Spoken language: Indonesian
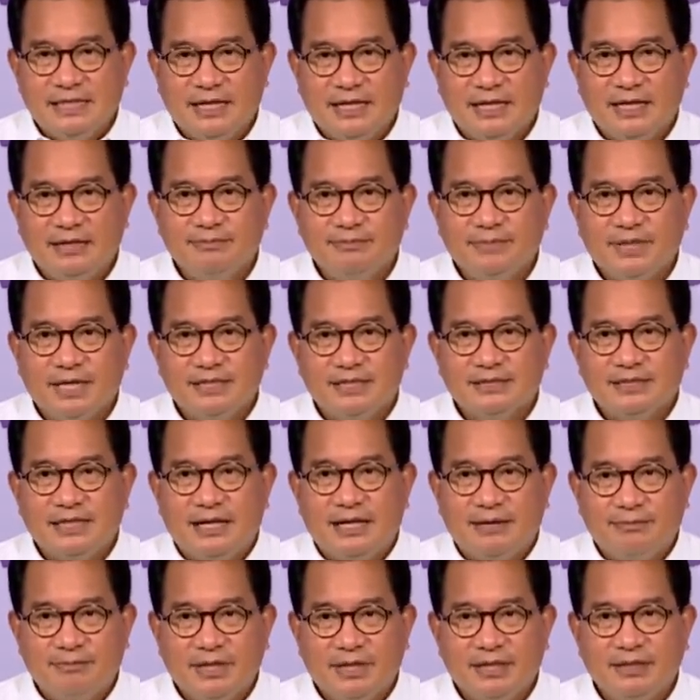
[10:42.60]
Jangan
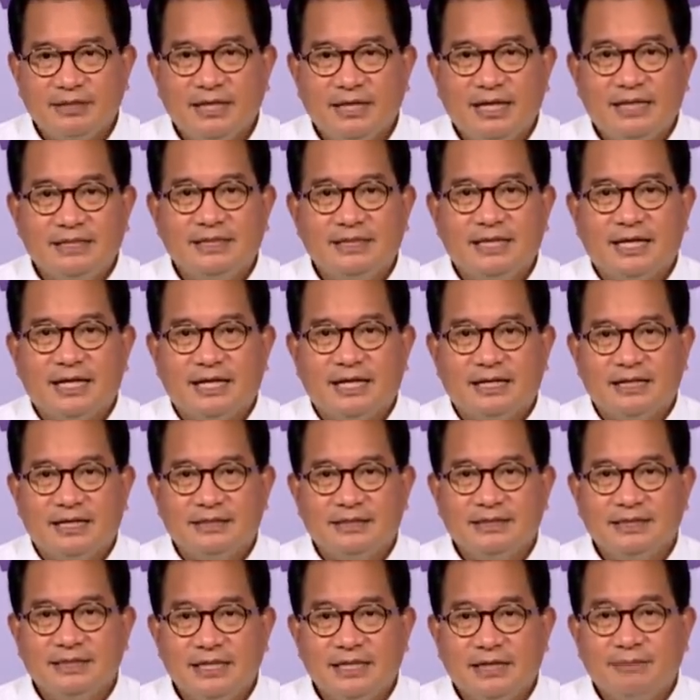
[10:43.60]
merasa aman hanya
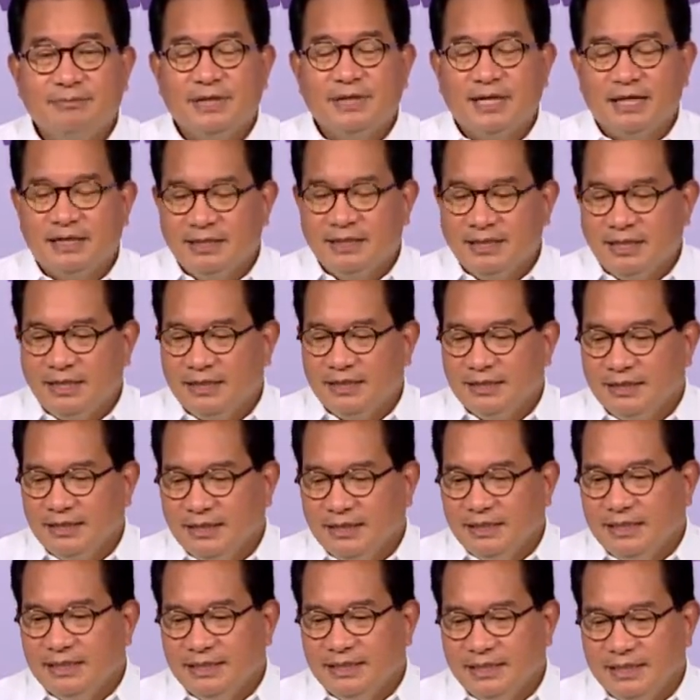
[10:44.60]
karena tidak berada
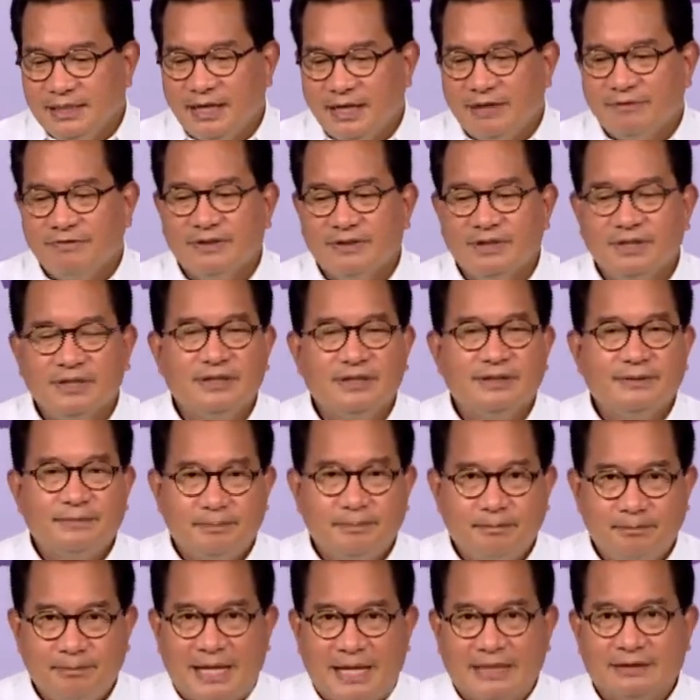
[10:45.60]
di level
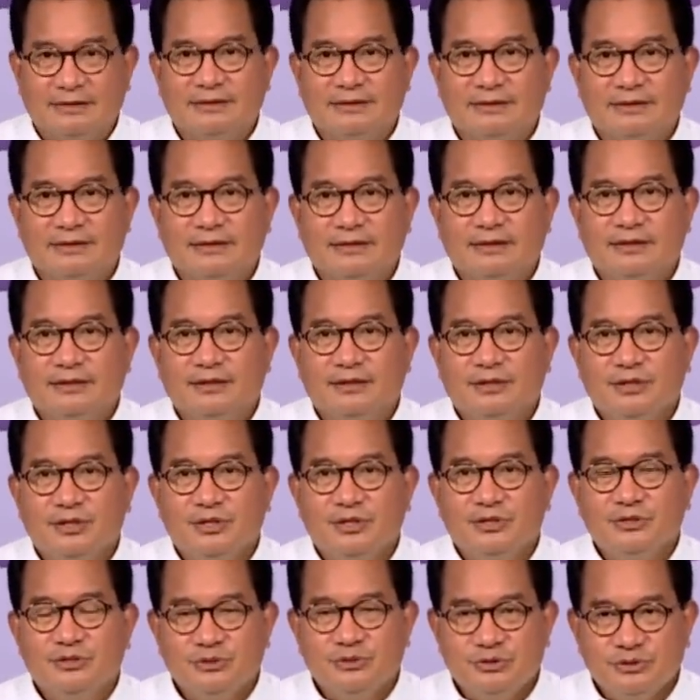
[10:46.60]
4.
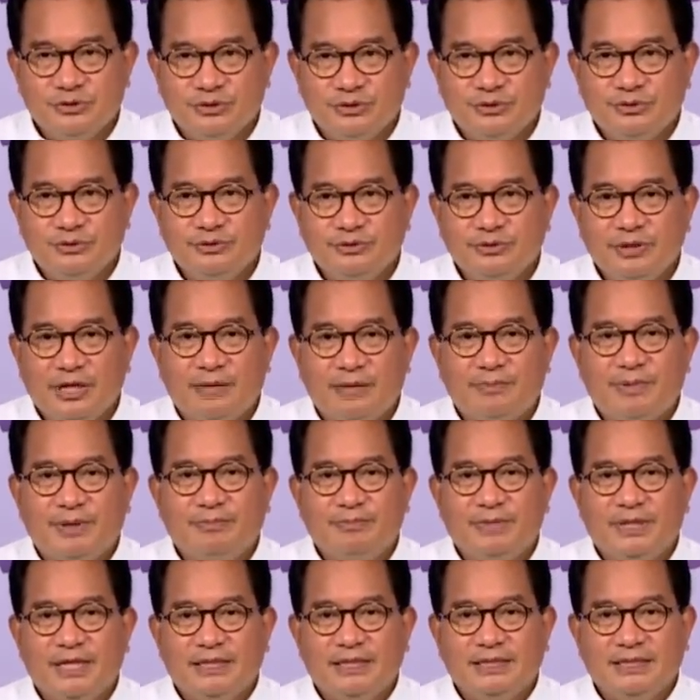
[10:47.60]
Justru
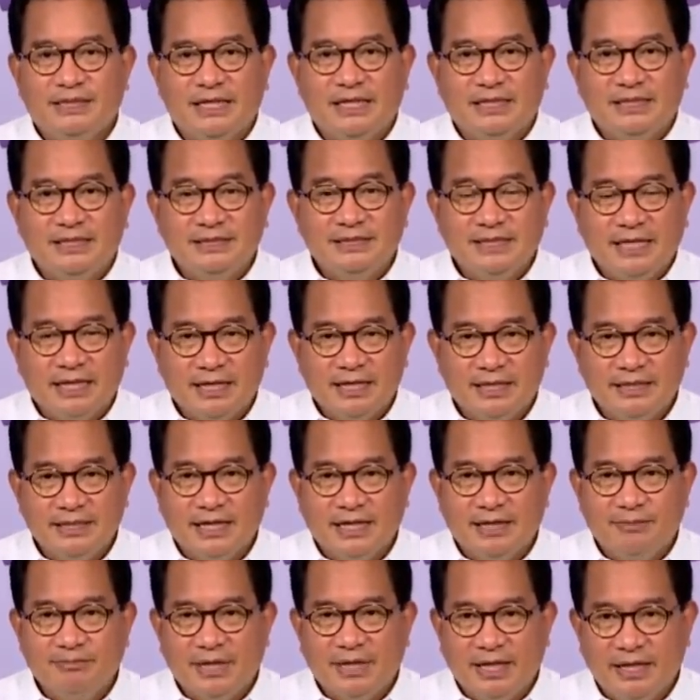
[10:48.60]
apabila tidak dijaga
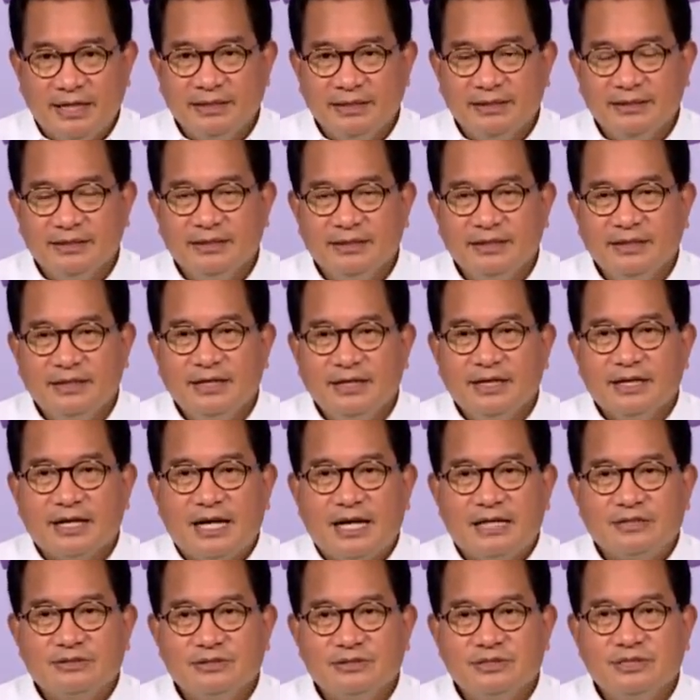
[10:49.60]
dengan baik,
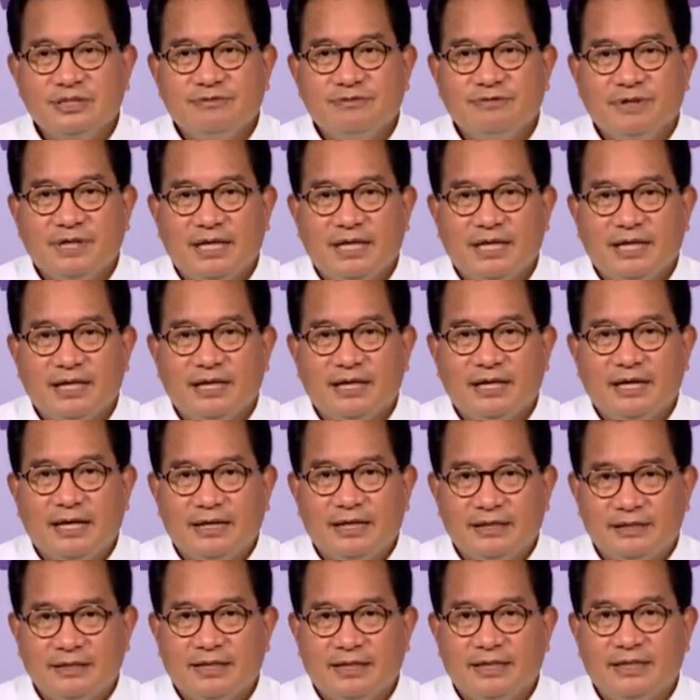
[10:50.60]
kasus di wilayah
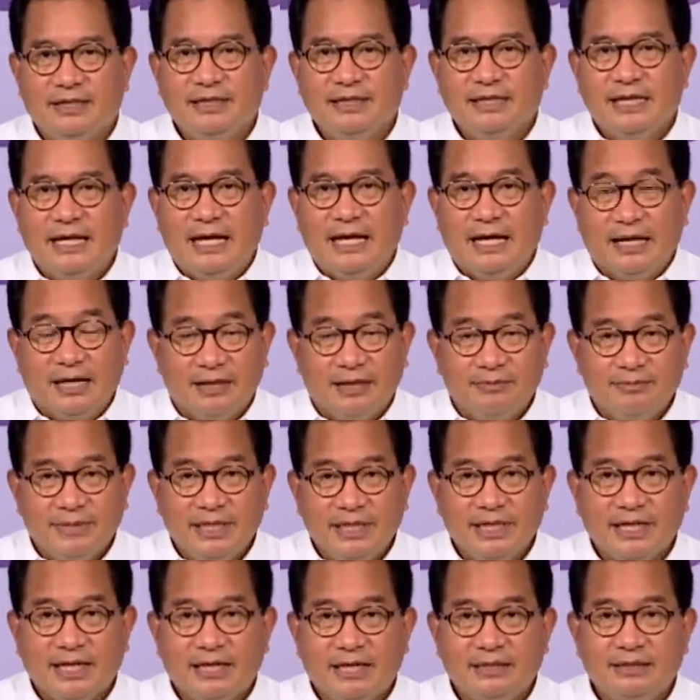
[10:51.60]
Anda
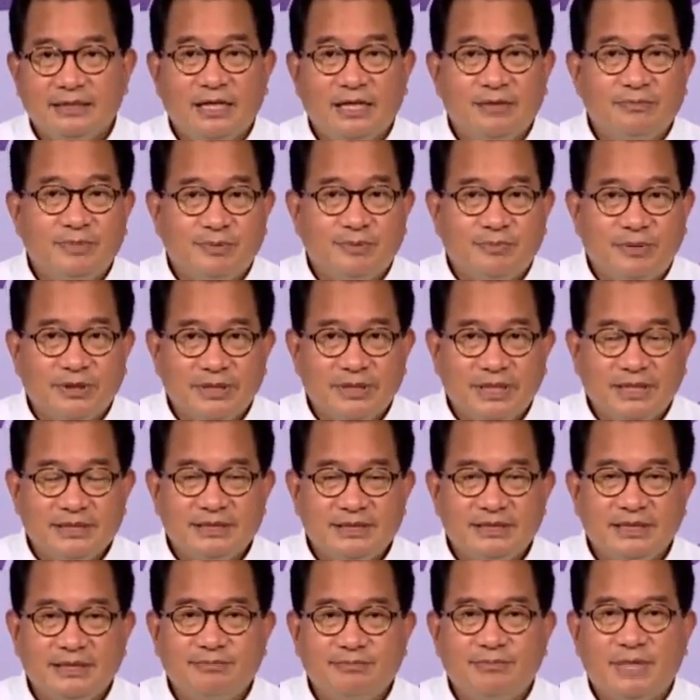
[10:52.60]
akan meningkat dan
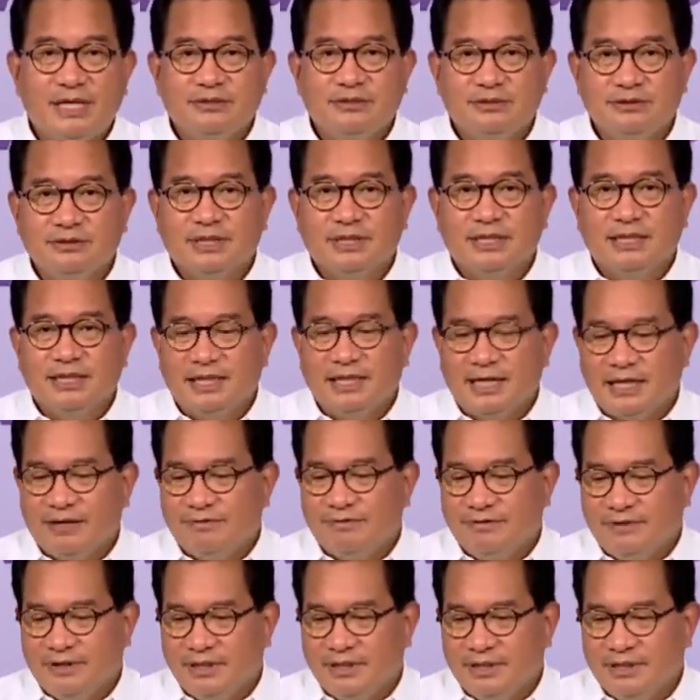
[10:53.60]
berpotensi masuk ke
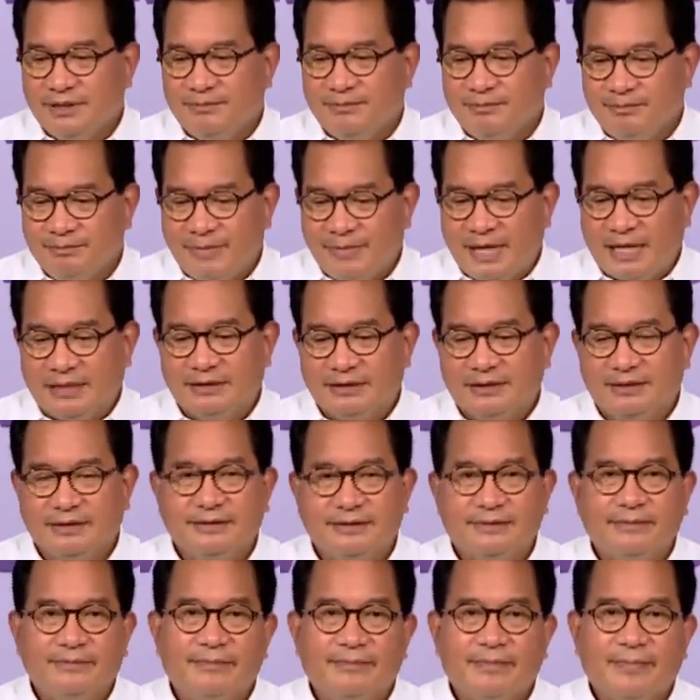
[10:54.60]
level
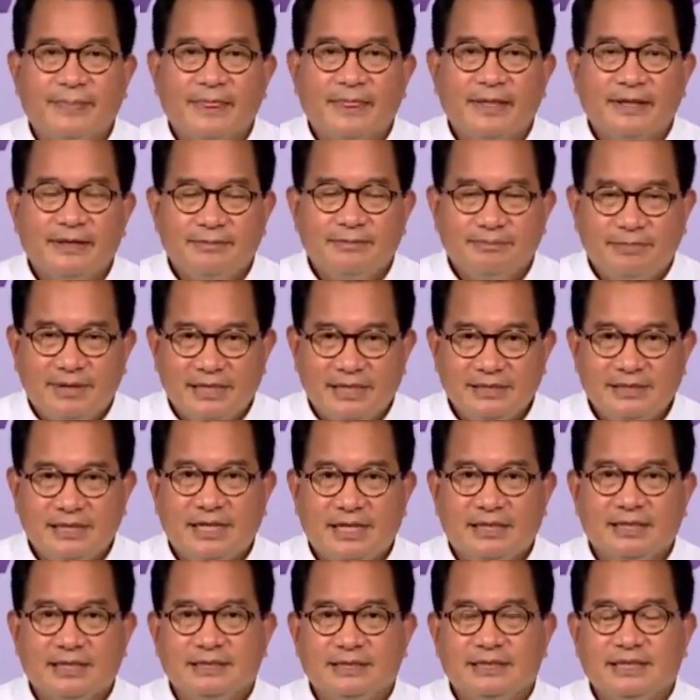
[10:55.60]
4.
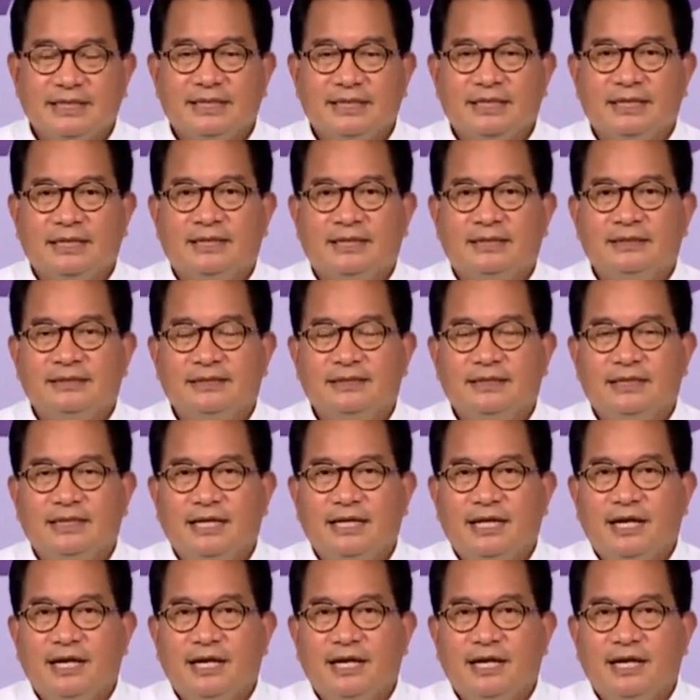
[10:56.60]
Pelajaran ketiga,